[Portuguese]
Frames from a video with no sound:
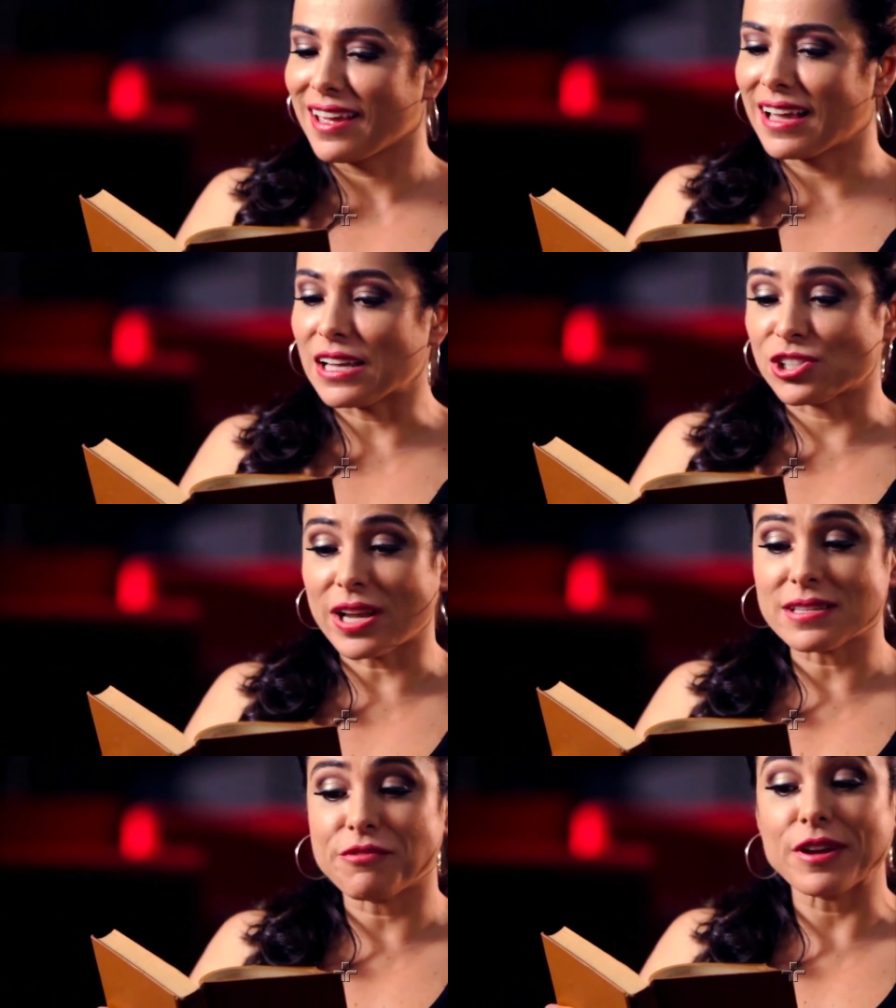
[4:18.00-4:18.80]

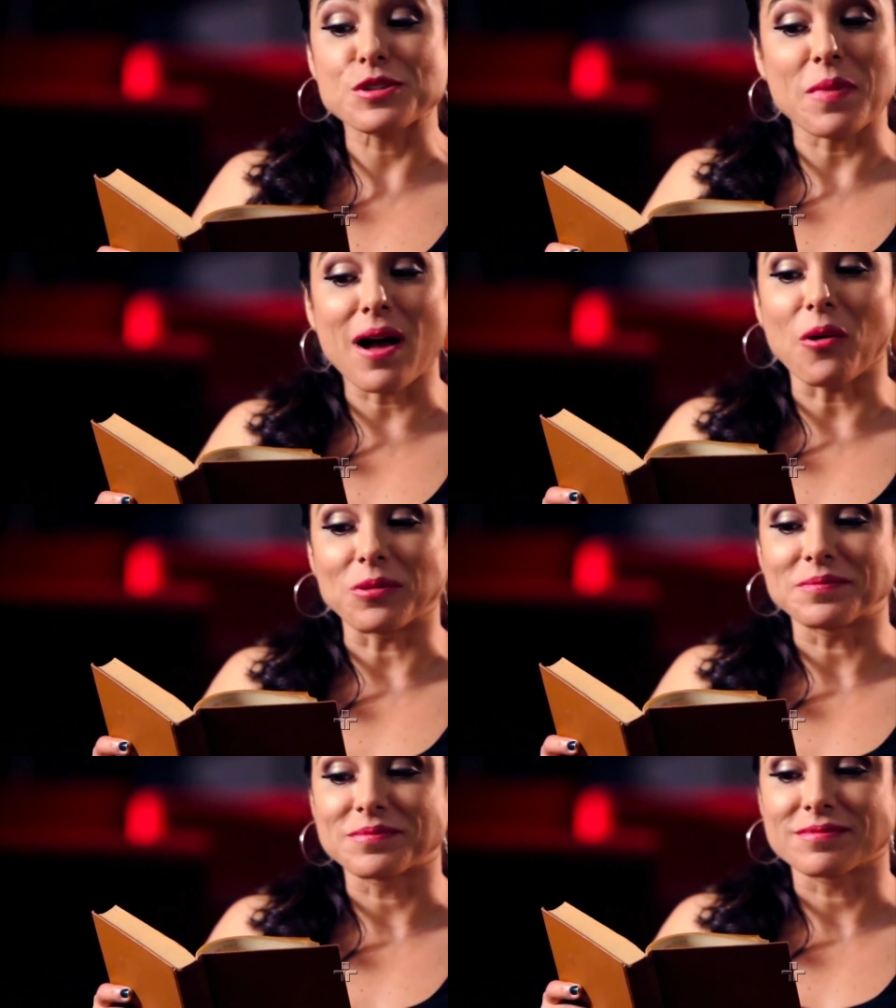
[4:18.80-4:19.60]
cachaça faz mal,
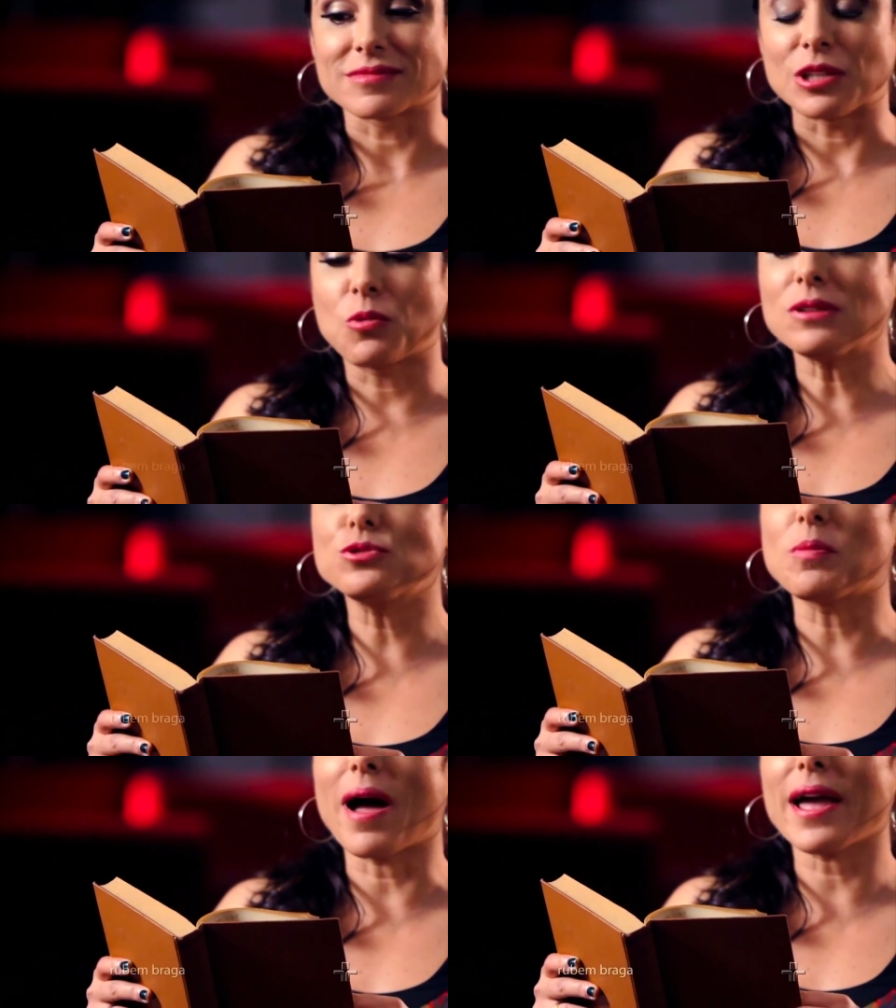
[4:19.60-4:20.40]
e quanto
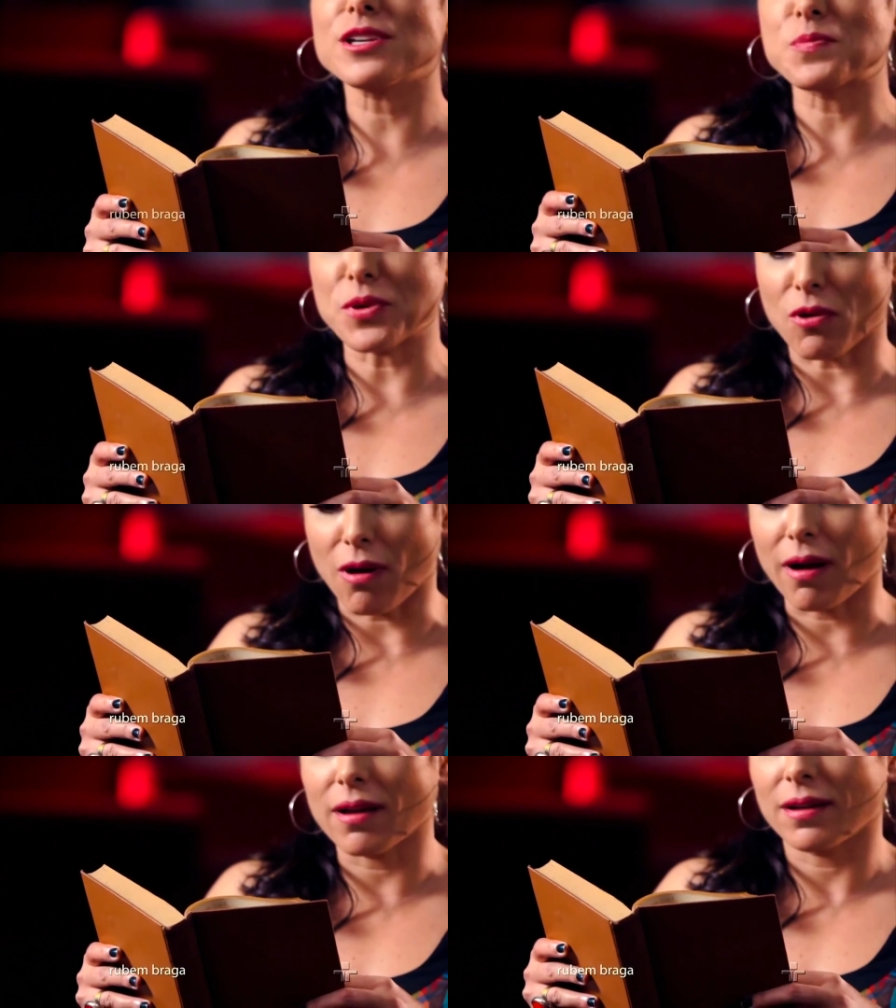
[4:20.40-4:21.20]
mais, pior.
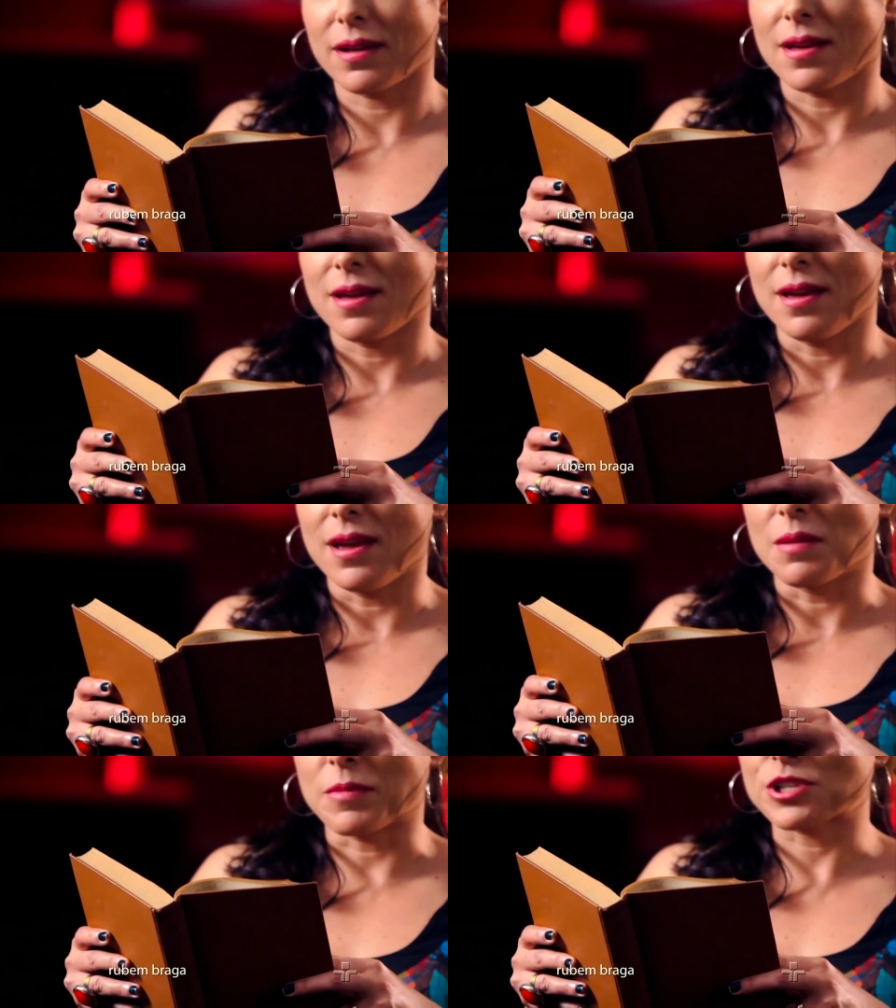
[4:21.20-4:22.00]

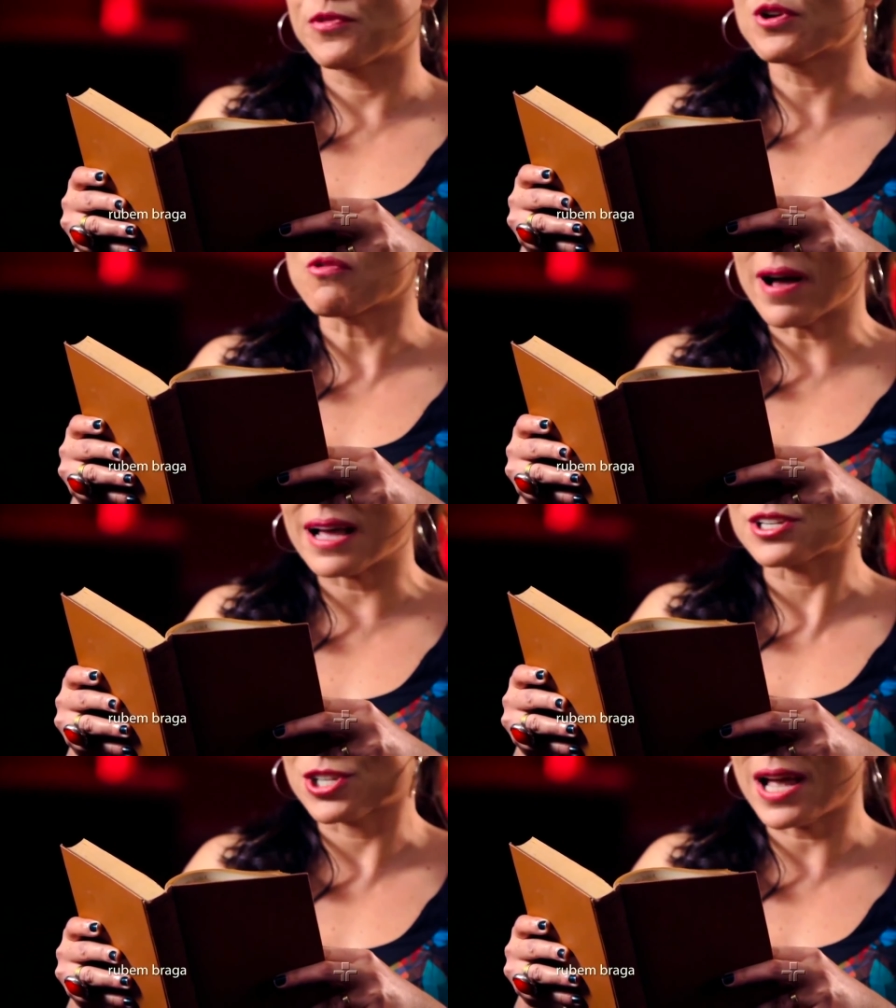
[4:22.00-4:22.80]
Mas foi com a
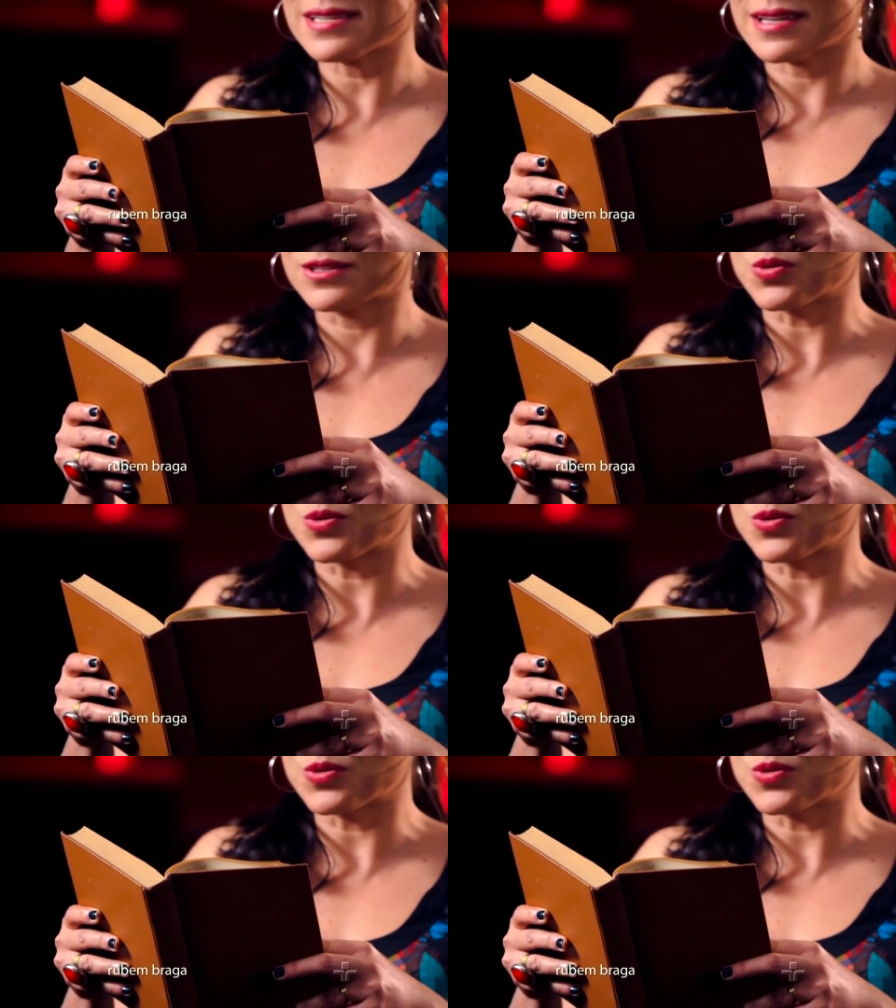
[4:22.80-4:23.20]
cachaça que o